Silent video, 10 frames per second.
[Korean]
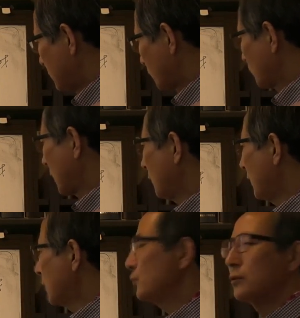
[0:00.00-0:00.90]
좋다고
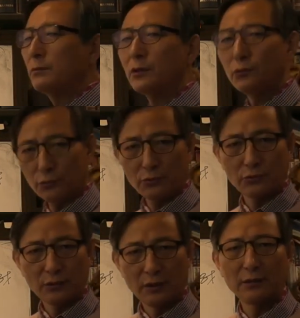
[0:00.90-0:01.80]
할 수 없는
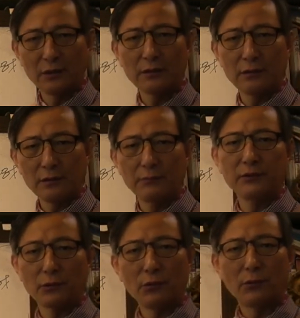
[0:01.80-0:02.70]
운 이런
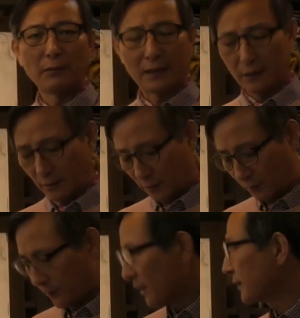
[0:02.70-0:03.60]
의미로
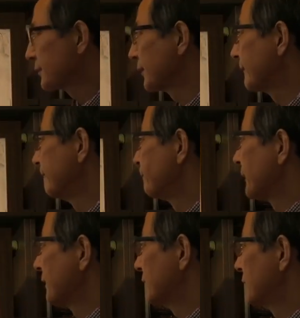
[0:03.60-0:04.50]
받아들이시면 되겠어요.
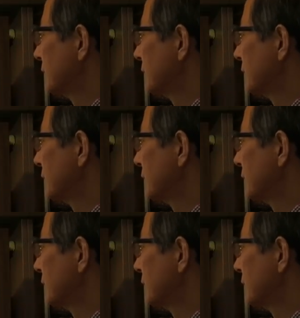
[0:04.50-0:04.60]
그럴